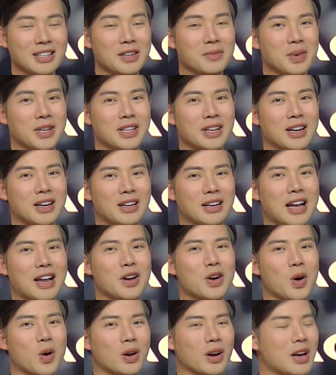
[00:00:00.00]
nhưng mà như là nghe
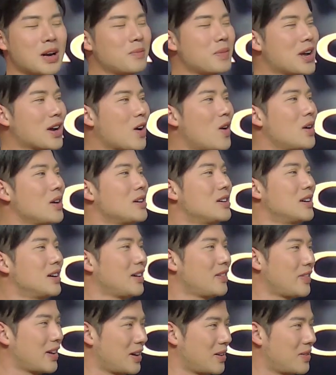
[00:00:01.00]
đồ là năm nay có một
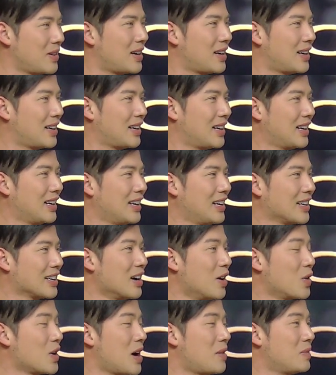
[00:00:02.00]
đứa phải không ạ
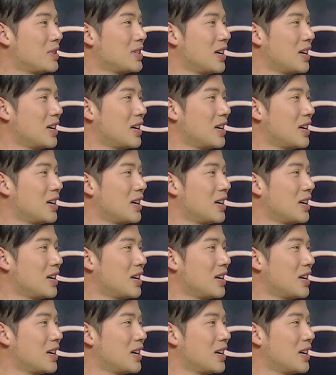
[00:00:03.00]
đầu năm bây